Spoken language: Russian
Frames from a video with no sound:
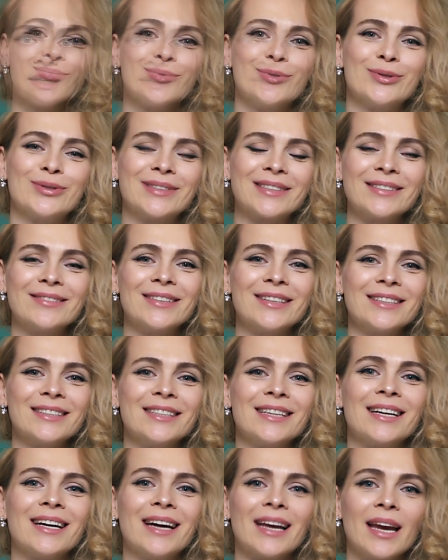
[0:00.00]
Это будут
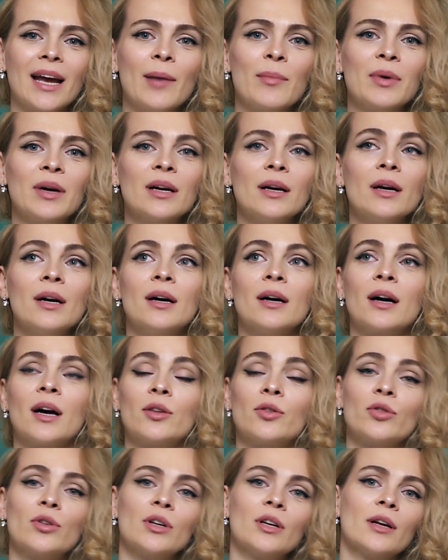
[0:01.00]
сыворотки, кремы,
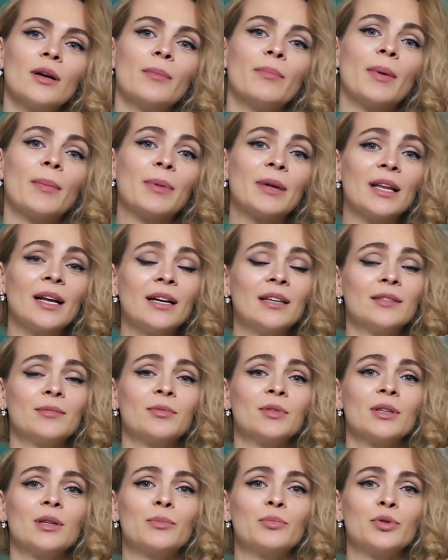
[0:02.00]
которые попадались
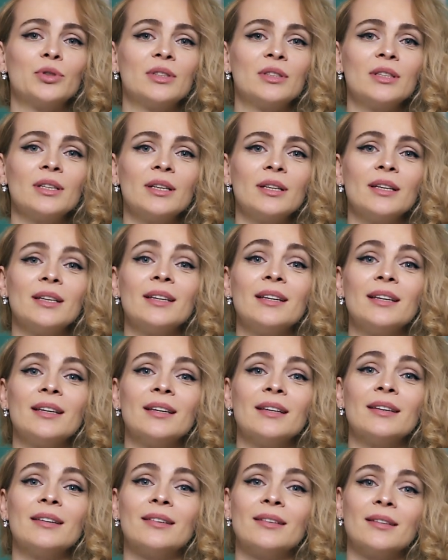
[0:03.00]
мне на пути
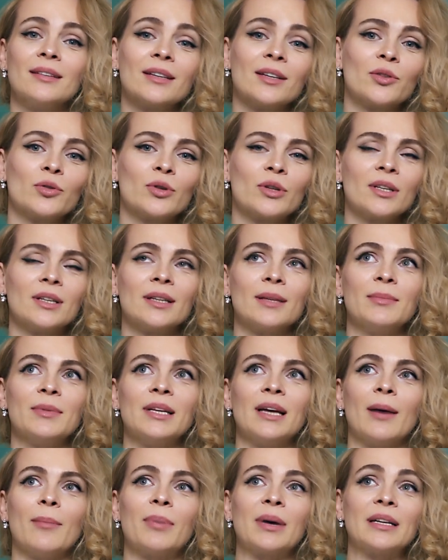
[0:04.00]
и которые на
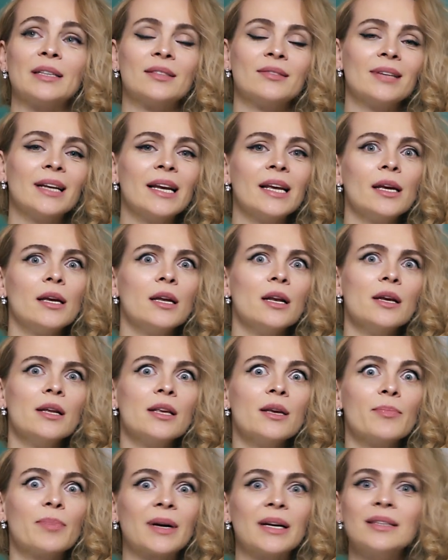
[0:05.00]
меня произвели или
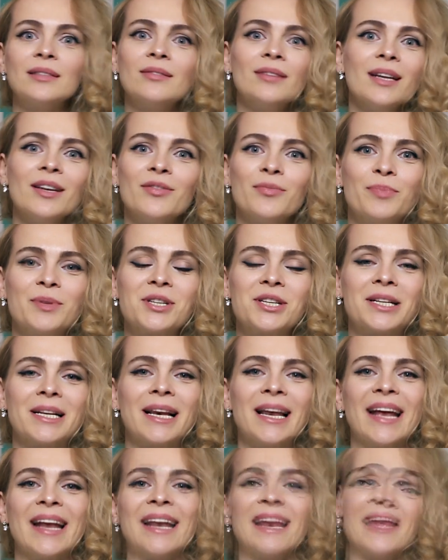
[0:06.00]
не произвели
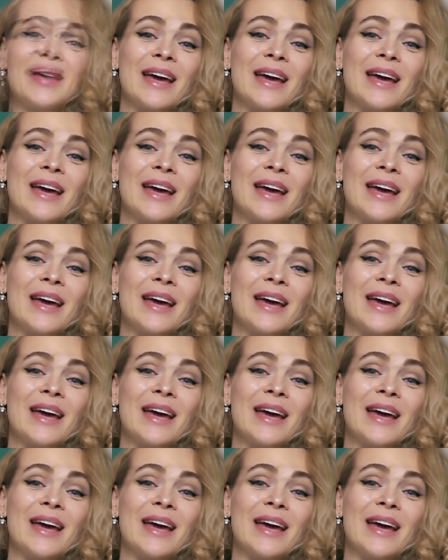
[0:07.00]
впечатление.